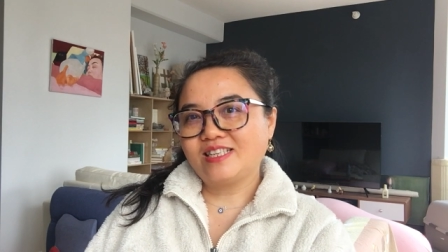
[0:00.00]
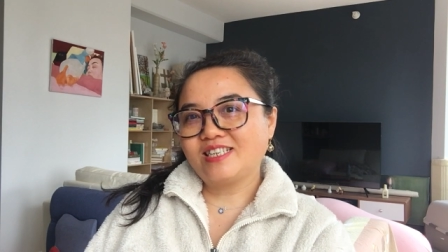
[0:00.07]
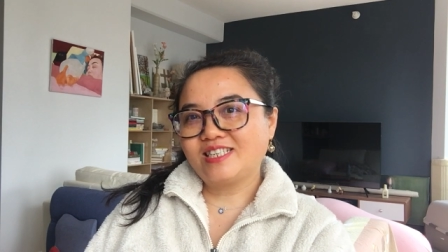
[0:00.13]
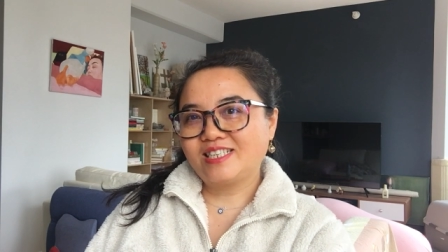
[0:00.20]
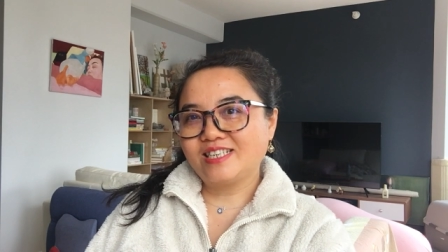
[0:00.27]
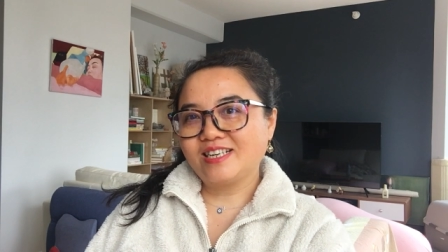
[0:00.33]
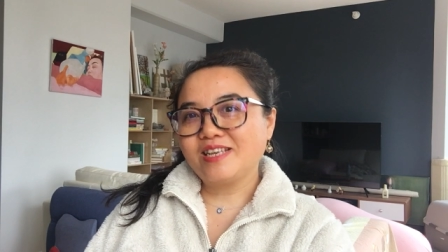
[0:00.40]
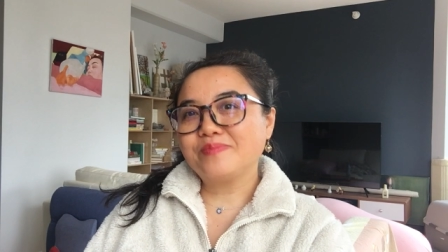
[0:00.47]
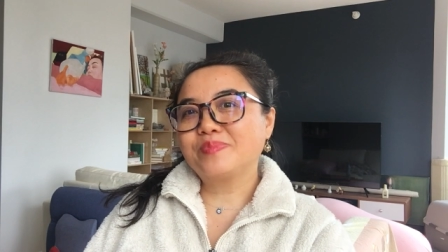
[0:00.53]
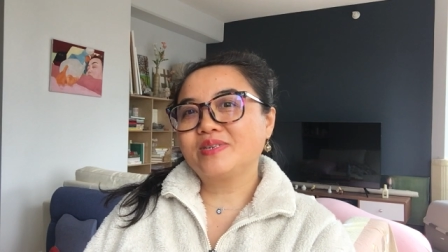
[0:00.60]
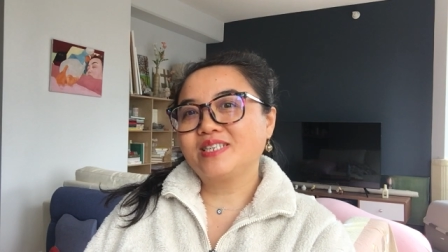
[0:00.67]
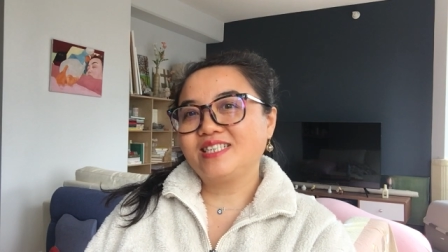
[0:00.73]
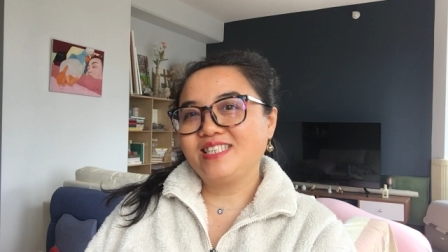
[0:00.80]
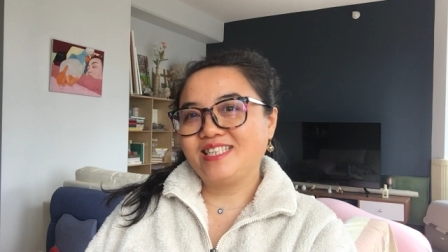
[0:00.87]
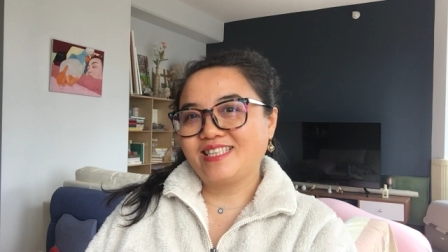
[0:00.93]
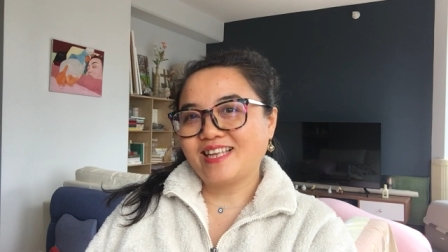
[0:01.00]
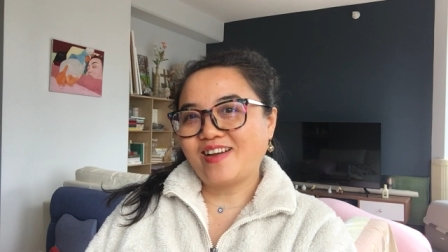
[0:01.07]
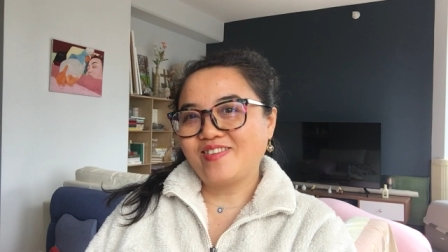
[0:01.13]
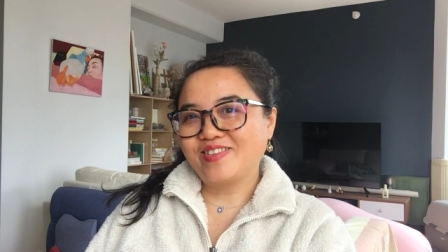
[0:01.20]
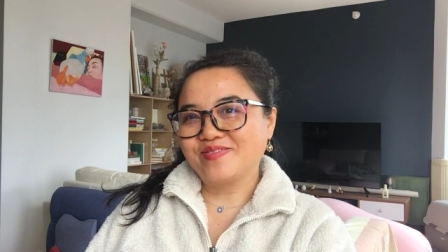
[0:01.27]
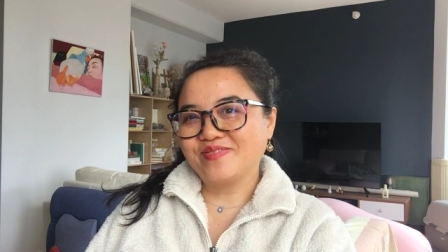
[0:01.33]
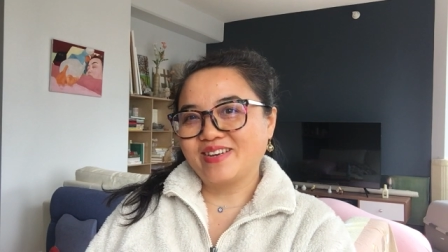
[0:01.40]
那蛇也不是你
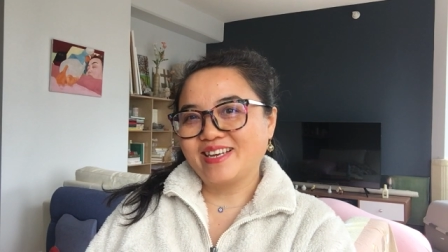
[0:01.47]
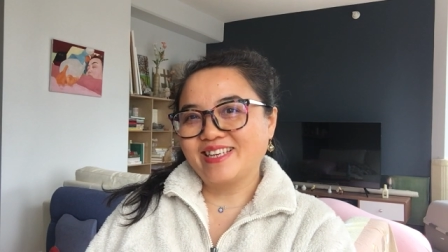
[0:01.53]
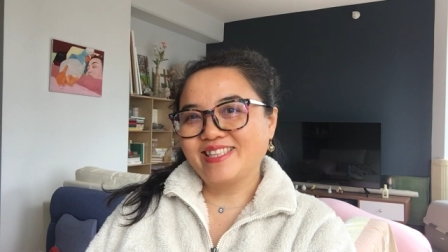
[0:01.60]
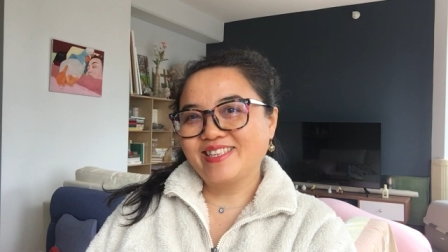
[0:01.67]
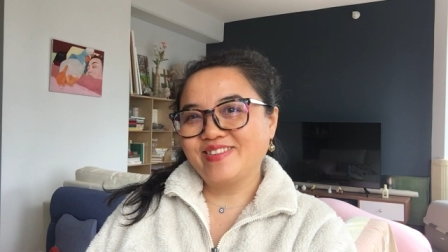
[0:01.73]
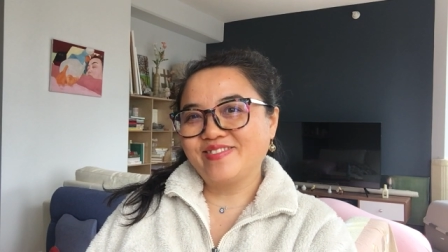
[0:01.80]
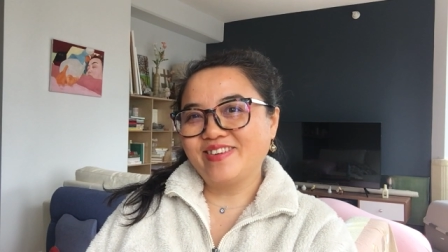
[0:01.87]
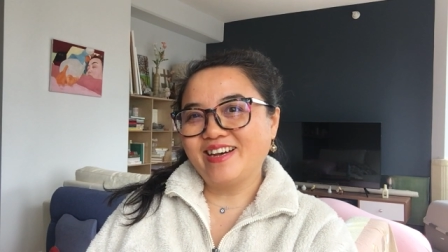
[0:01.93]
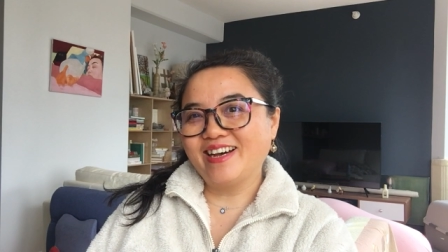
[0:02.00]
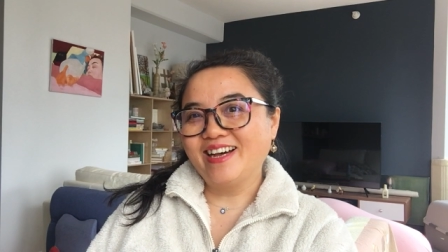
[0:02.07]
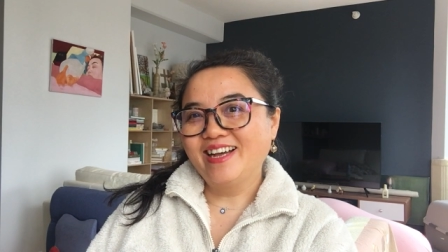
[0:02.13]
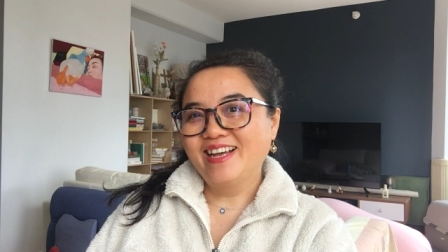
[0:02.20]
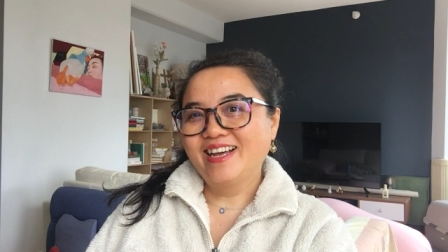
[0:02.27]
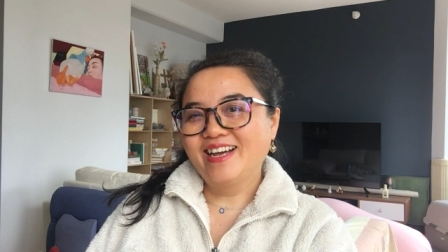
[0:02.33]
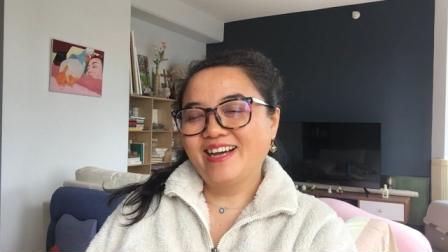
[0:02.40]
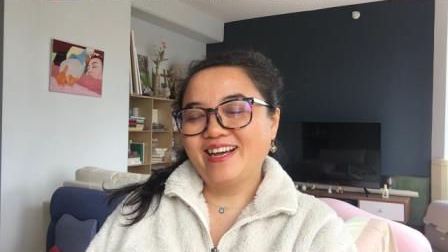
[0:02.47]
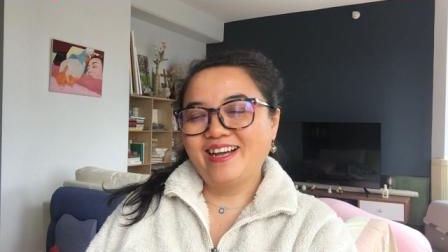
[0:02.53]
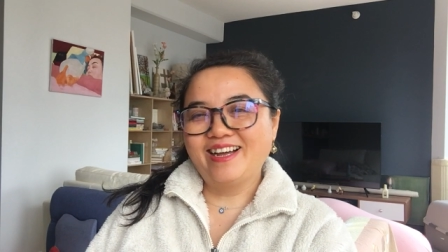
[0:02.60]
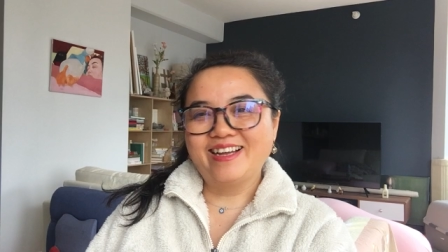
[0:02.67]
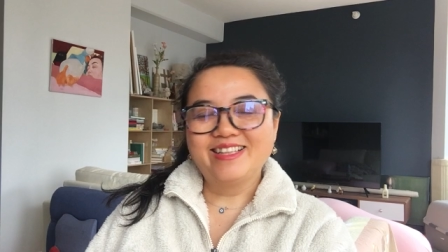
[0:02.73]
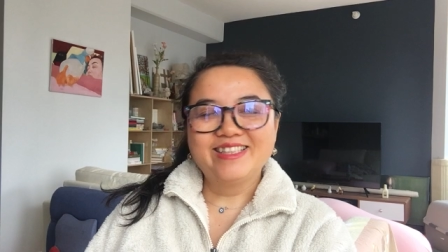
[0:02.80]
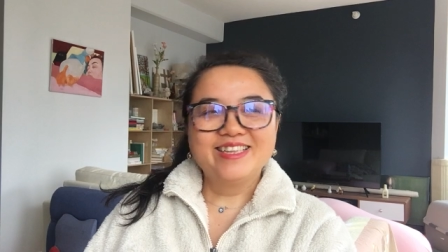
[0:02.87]
造的吗？对吧？
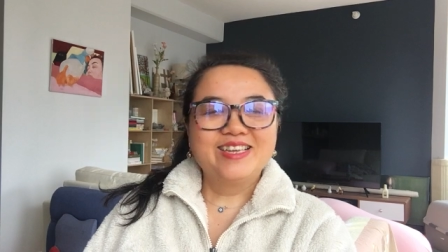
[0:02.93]
啊，